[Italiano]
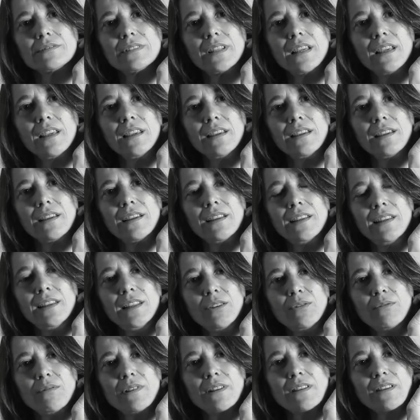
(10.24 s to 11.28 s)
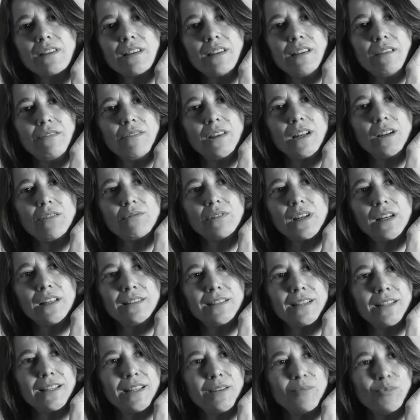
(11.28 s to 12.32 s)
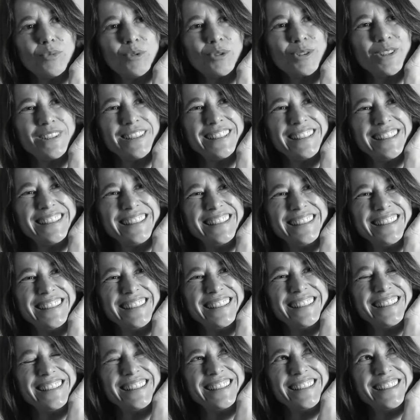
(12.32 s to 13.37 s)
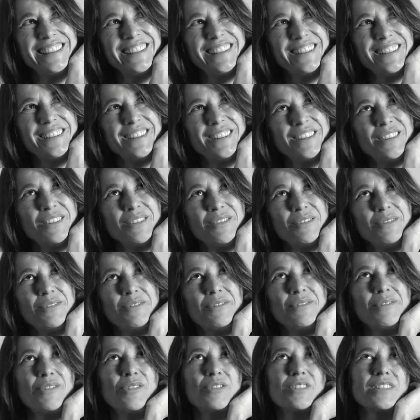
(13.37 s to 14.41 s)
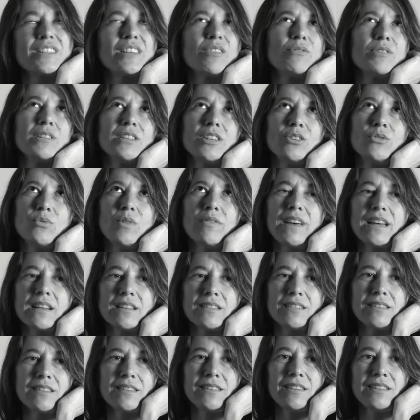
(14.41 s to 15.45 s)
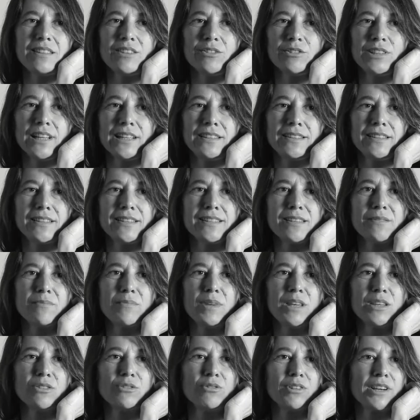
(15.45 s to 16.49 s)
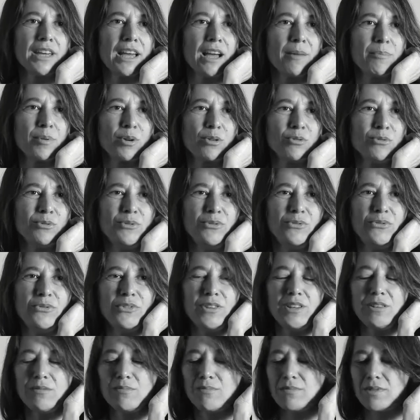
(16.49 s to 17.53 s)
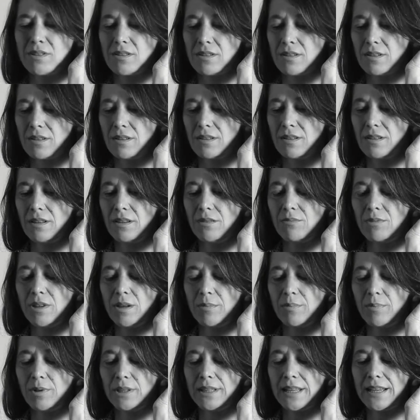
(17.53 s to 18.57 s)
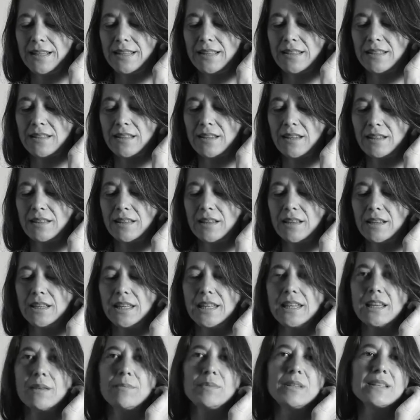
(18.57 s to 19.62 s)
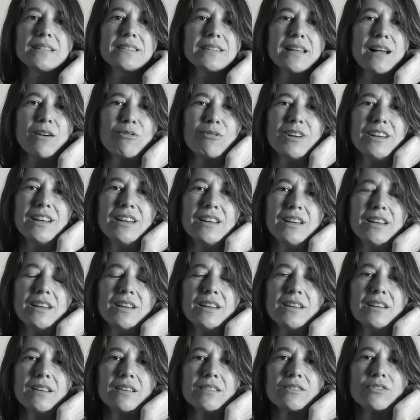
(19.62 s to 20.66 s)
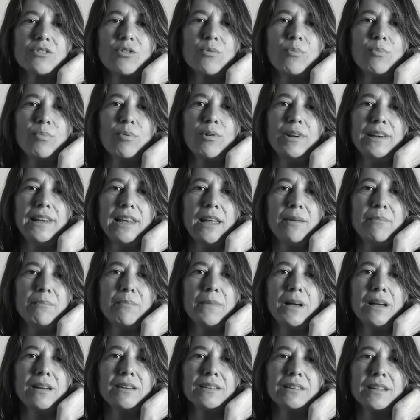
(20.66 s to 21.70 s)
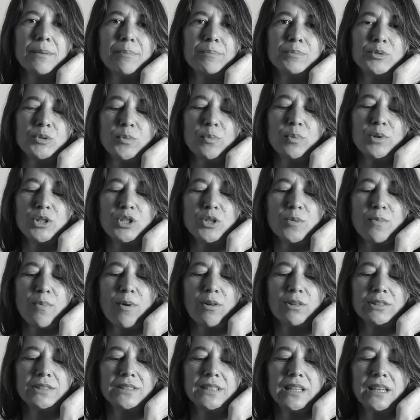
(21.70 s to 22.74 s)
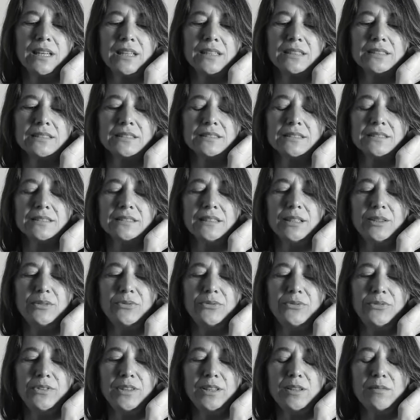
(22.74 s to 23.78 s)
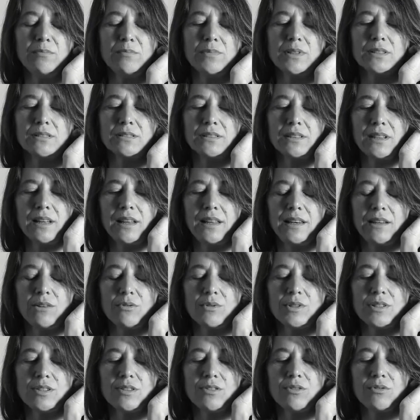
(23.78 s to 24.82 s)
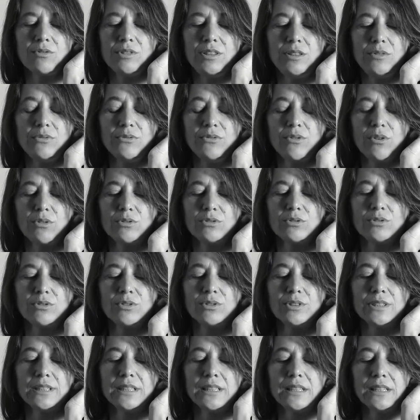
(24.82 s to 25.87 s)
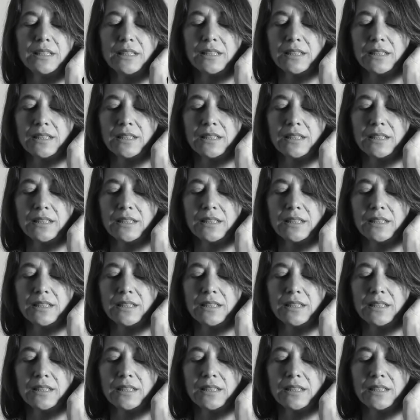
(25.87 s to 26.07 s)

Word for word: e in che lingua scrivere una lettera d'amore. Forse questi due versi di Odette Semedo che aprono il film, è una poetessa della Guinea-Bissau, sono un po' il lemma che ci, poi ci porta nel film alle questioni di fondo.